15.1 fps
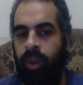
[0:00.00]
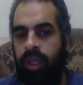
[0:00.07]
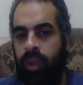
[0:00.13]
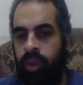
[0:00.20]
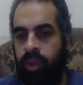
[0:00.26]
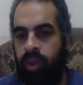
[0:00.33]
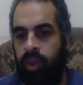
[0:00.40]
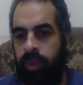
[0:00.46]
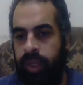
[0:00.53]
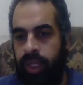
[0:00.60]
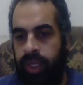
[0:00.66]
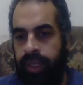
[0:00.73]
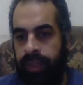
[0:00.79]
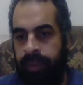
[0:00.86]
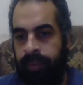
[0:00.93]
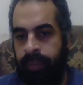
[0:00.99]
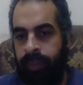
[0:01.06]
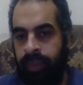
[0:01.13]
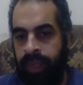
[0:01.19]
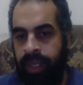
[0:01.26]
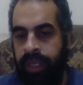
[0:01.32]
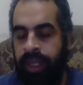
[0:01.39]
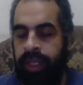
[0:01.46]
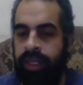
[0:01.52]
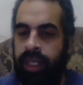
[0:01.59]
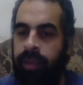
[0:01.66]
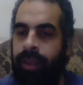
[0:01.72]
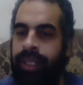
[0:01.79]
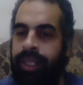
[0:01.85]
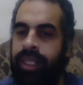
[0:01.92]
العنصر البشري
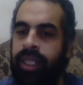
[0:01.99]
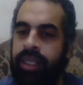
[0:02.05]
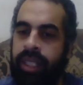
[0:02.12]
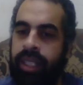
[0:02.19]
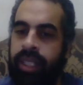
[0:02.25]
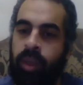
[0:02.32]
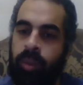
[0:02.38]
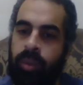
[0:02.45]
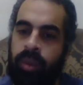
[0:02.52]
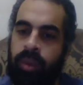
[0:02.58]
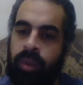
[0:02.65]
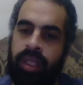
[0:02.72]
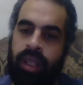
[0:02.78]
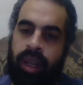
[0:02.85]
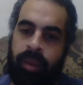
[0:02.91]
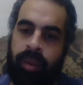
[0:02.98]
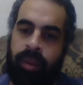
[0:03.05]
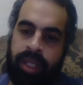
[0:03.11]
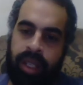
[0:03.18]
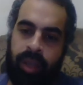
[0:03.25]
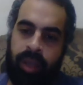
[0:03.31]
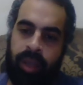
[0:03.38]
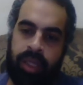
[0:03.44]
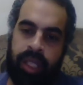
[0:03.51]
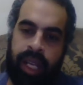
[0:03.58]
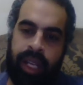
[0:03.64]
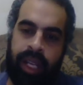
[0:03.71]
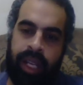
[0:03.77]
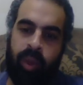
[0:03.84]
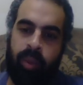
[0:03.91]
طيب عندنا التعلم العميق او
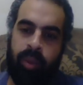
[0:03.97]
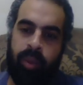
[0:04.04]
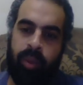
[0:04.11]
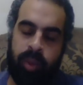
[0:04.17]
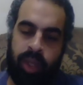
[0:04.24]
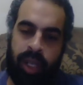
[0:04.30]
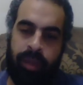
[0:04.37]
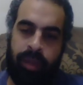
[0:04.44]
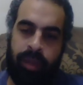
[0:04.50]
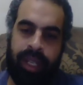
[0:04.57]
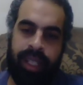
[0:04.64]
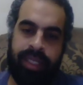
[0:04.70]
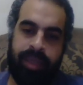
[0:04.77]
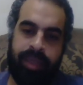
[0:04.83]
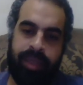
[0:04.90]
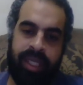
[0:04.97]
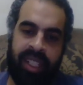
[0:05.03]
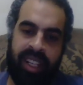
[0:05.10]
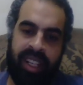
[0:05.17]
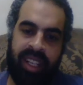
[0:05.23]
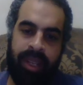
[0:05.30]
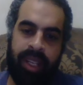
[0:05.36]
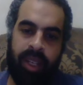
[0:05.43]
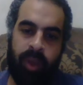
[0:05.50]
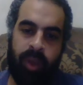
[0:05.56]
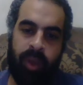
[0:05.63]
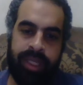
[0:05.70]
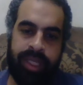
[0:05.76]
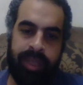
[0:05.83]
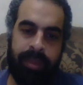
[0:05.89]
التعلم المتعمق حسب الترجمه اللي
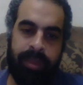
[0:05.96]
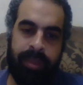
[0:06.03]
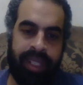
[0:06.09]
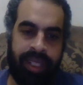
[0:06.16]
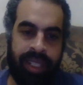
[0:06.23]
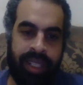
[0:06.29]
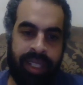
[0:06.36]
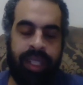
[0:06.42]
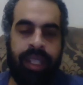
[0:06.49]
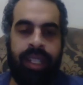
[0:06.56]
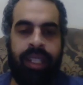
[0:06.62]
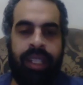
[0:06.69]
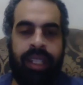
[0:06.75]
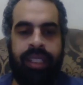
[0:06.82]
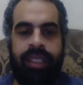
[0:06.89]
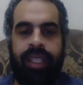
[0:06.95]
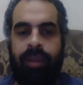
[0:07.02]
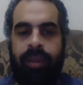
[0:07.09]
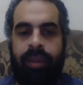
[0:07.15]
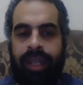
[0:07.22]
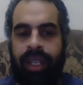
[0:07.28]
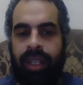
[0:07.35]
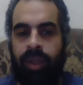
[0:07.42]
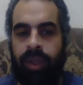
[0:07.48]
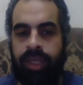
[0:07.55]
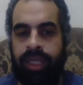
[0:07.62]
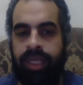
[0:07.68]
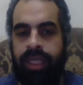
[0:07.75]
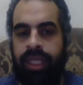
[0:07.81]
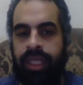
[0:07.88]
هو الديب ليرنينج ده مجال كويس
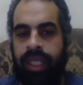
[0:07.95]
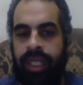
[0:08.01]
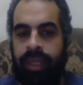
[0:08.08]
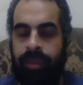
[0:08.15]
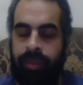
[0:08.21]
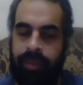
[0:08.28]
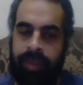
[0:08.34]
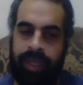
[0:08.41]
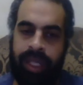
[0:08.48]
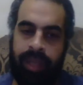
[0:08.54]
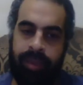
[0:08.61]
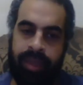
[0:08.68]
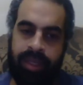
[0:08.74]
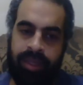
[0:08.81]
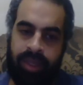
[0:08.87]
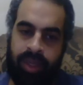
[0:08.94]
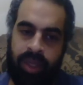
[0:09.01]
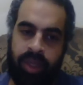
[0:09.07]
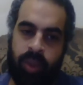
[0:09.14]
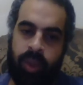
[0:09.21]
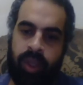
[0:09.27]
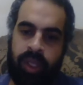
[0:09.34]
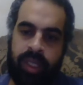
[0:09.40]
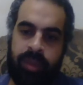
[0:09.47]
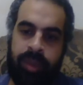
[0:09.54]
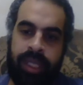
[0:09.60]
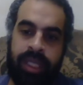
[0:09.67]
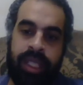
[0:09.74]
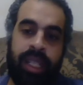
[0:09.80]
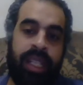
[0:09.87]
جدا ان احنا بنعمل نظريات
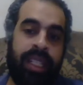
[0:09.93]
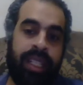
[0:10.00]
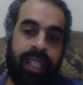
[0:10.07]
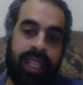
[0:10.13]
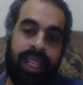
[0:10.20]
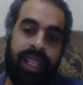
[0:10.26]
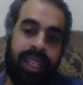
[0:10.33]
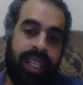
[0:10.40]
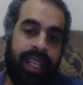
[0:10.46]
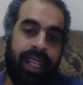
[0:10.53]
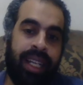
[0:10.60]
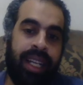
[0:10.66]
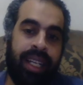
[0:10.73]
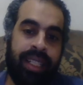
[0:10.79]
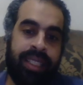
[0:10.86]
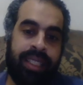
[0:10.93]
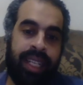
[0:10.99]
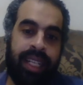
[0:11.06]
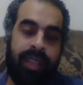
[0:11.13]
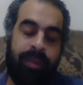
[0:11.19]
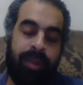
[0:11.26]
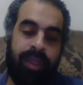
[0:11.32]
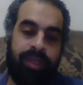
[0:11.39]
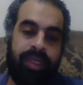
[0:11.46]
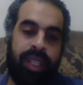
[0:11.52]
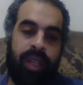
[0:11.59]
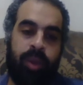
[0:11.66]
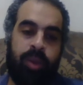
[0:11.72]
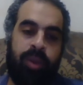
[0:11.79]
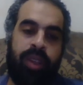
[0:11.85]
وخوارزميات نخلي الاله هي تتعلم
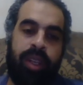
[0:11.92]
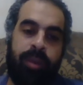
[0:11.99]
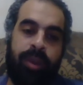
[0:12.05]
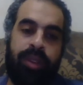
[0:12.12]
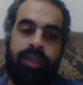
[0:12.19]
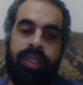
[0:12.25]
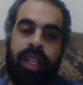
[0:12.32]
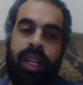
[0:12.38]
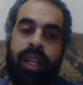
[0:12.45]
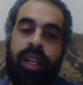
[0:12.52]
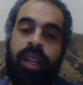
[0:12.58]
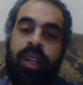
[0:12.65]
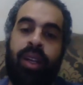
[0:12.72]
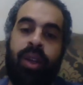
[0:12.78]
بنفسها وتفرق بنفسها